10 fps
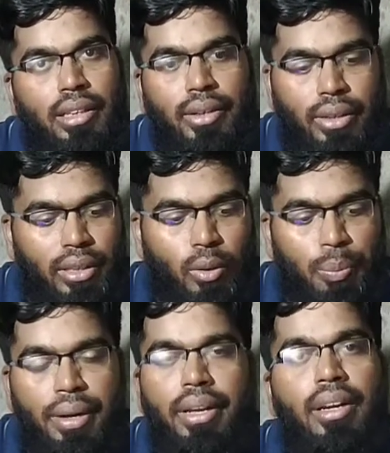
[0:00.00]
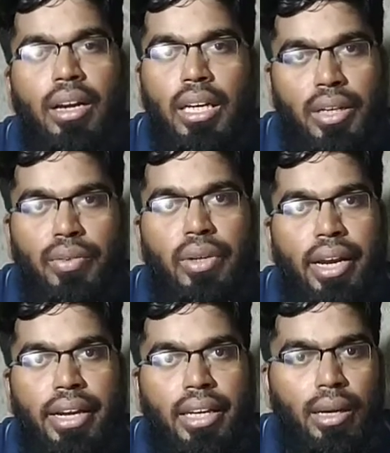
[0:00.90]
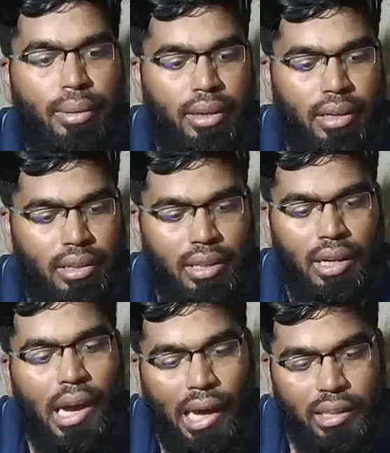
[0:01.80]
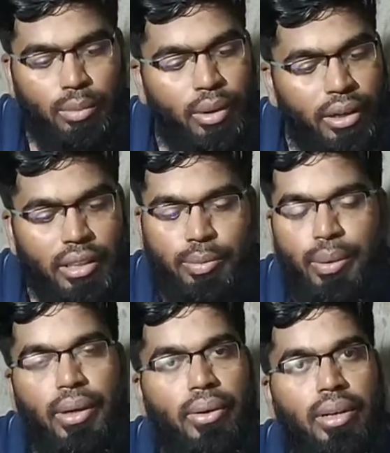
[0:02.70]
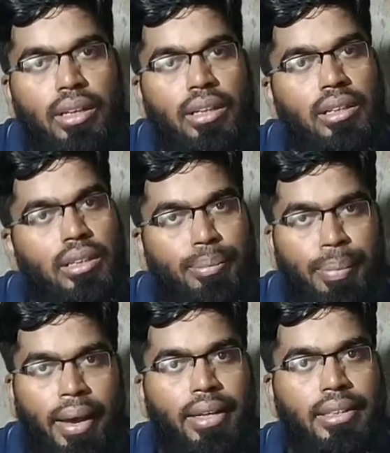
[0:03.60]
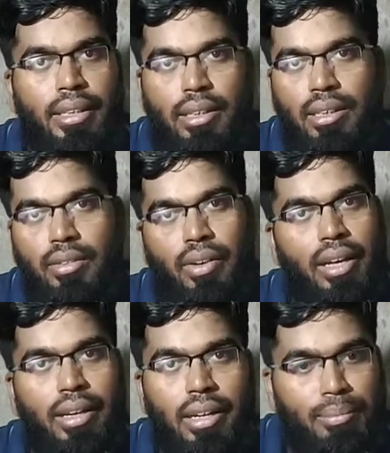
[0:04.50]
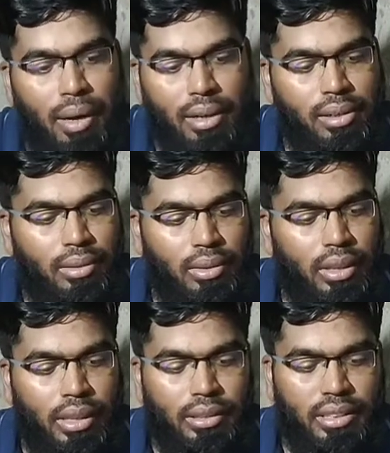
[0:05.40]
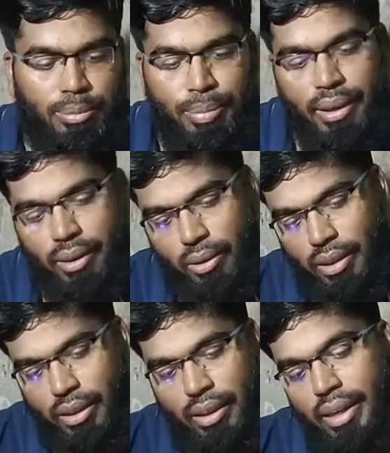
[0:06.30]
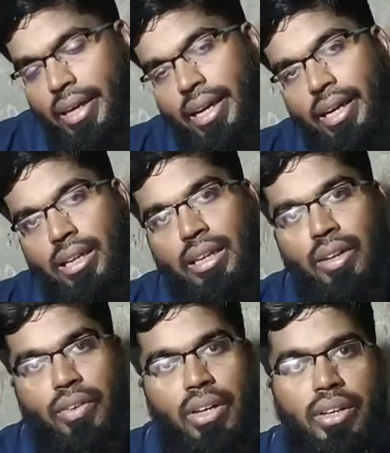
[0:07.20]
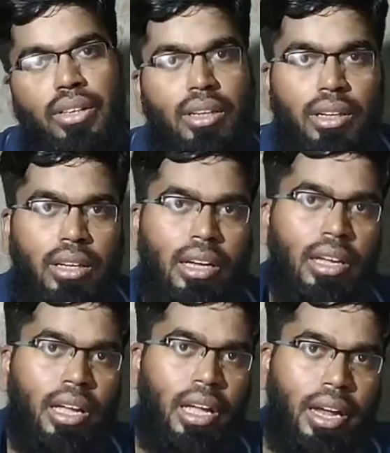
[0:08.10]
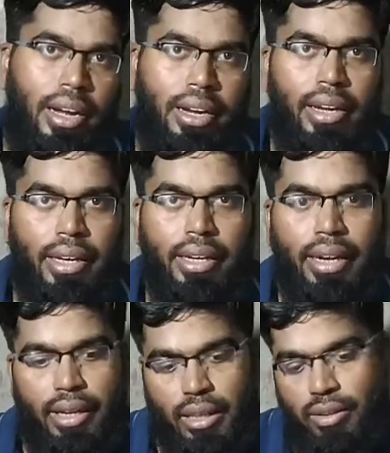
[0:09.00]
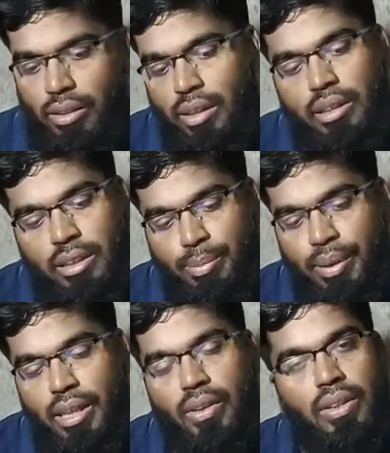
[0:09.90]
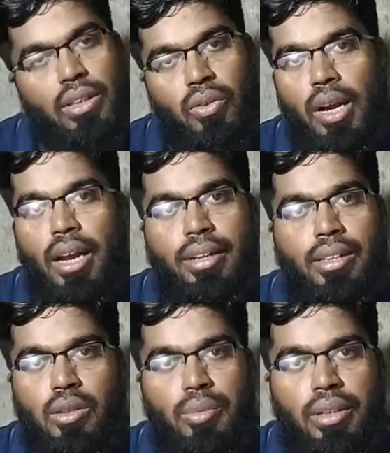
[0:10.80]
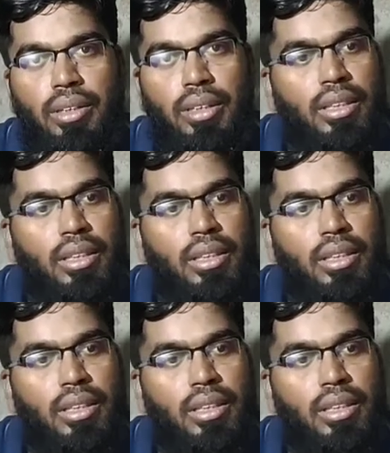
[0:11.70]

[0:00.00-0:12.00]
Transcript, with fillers: என்னோடய ஒப்பீனியன் இல்லைனா ரிவ்யூ கேட்டிங்க அப்படின்னா அதுக்கு முன்னாடி இந்த ஸ்பீக்கரோட ப்ரைஸ் என்ன விலை என்னன்னு பார்க்கணும் இந்த ஸ்பீக்கரோட இன்றைக்கி டேட்டுக்கு இன்றைக்கி வீடியோ எடுத்துகிட்டு இருக்க இன்றைக்கி டேட்டுக்கு வந்து இந்த ஸ்பீக்கர் வந்து டுவெல் ஹண்ட்ரட் ருபி